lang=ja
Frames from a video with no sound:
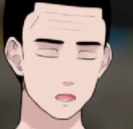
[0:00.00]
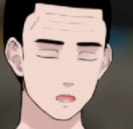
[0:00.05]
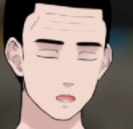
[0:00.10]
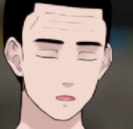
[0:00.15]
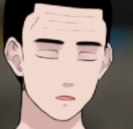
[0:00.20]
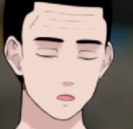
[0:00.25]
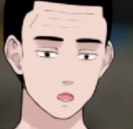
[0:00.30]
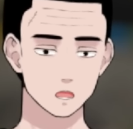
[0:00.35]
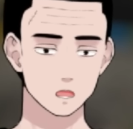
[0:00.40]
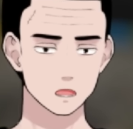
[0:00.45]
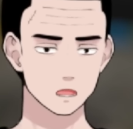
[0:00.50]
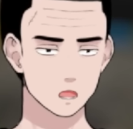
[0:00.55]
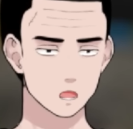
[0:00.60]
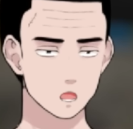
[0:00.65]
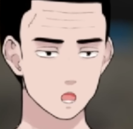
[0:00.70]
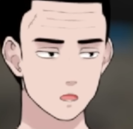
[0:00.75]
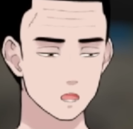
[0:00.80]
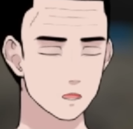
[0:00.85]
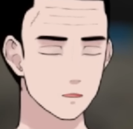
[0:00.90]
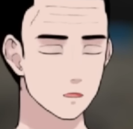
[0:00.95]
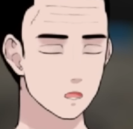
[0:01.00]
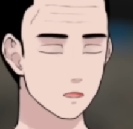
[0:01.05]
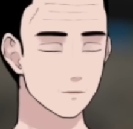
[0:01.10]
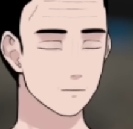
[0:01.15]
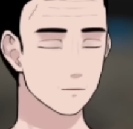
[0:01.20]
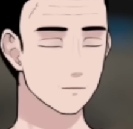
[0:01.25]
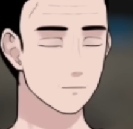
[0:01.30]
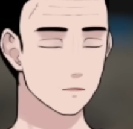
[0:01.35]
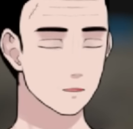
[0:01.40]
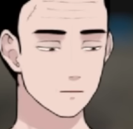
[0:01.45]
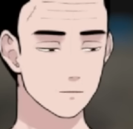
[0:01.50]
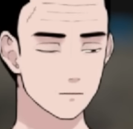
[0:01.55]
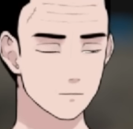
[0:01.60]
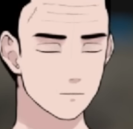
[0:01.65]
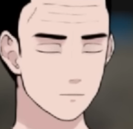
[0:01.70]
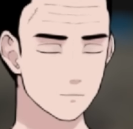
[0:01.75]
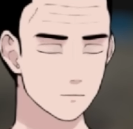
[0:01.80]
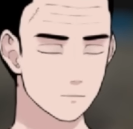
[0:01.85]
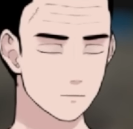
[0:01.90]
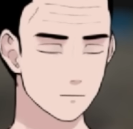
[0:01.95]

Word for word: 好き放題をやっていったっていう。